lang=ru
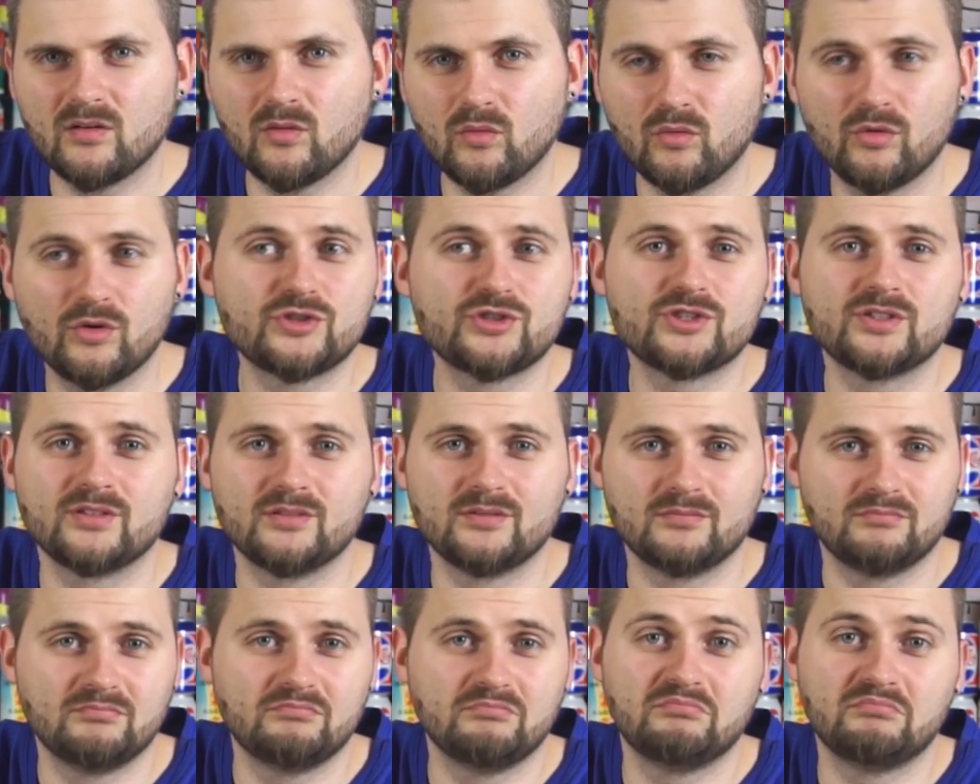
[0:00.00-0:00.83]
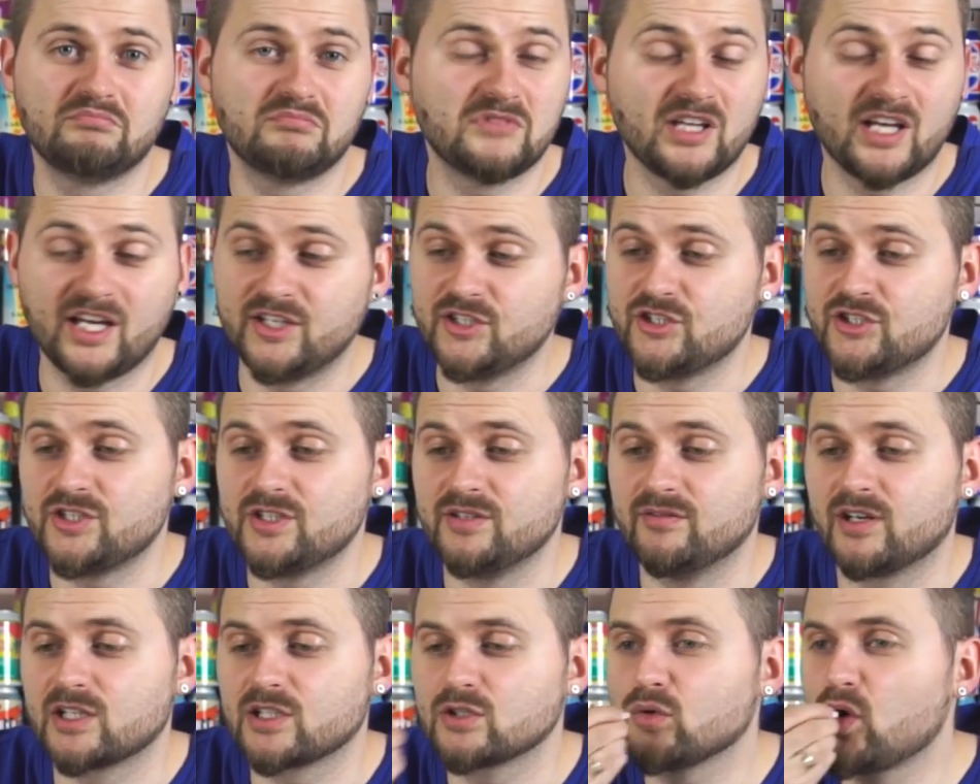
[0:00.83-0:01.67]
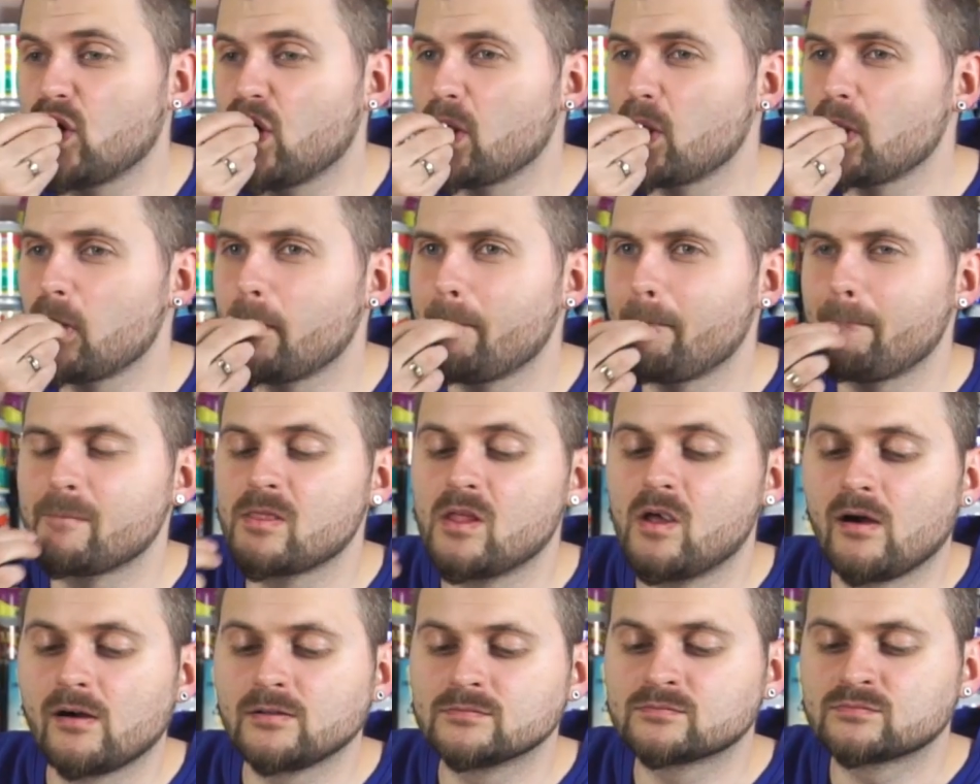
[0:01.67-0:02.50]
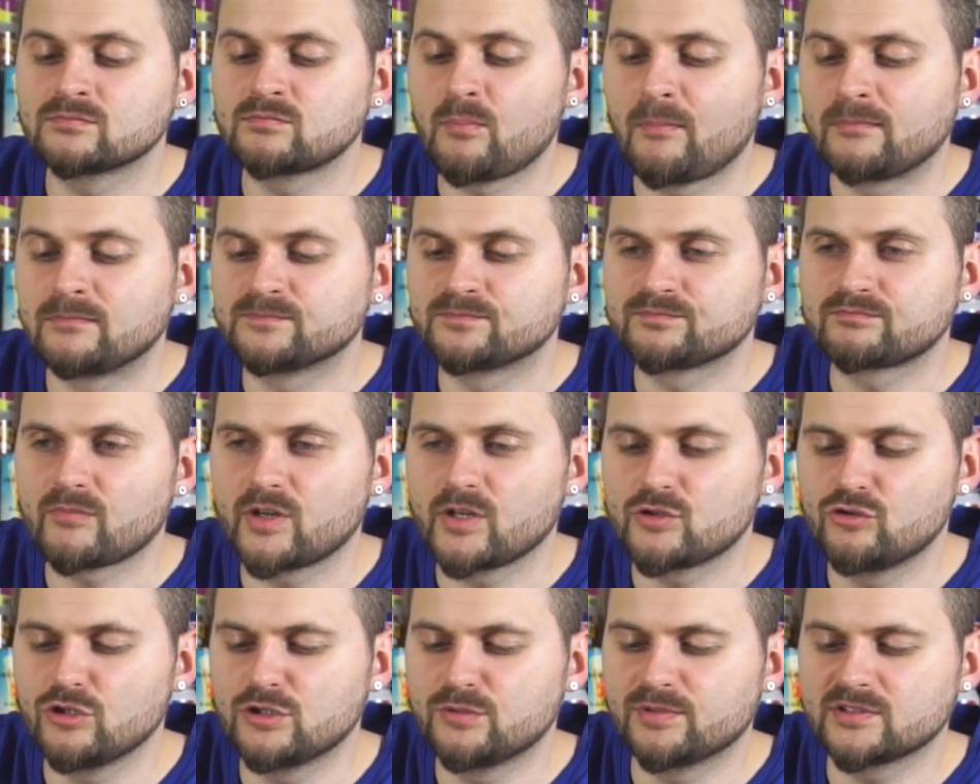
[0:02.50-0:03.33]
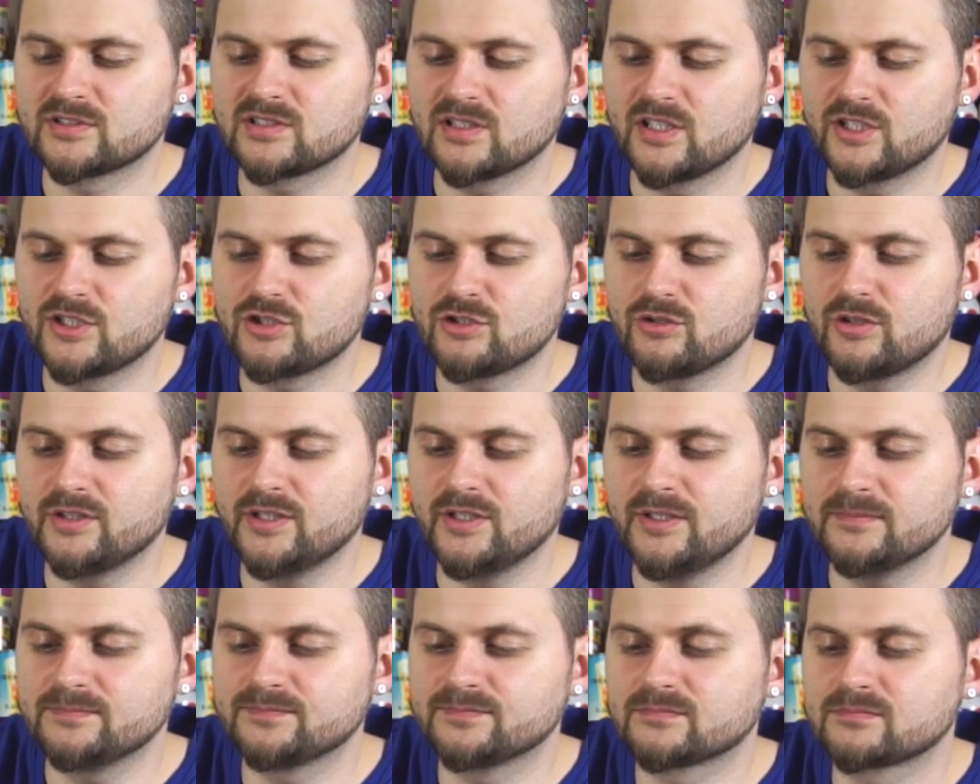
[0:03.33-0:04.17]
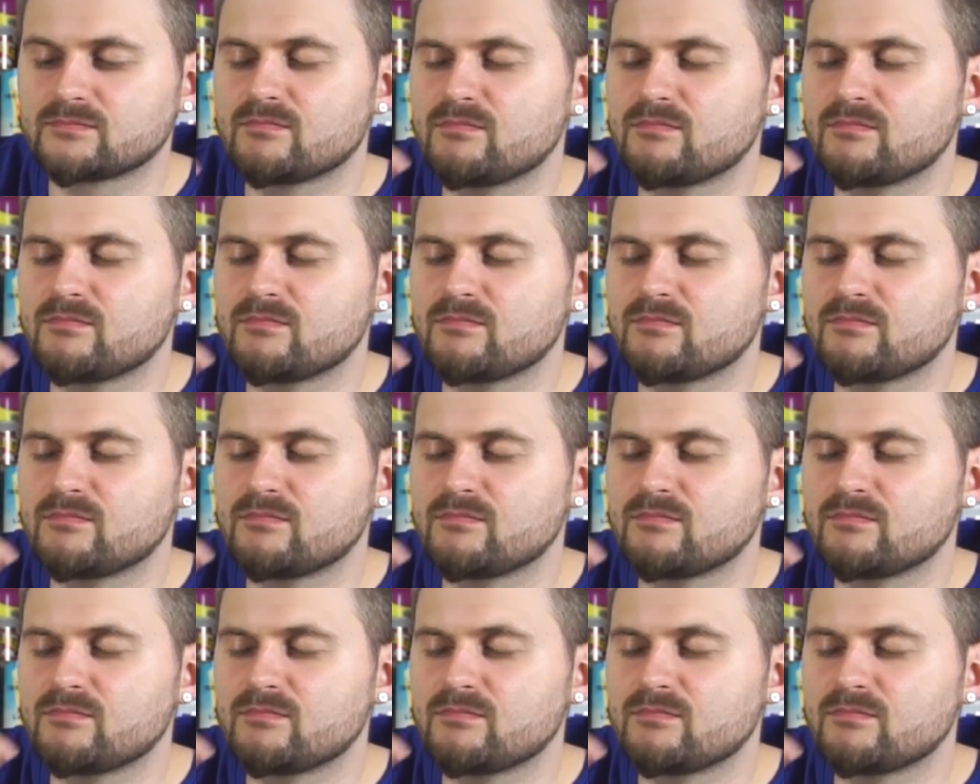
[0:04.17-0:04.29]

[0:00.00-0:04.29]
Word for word: Очень тающий во рту, чуть слащеный,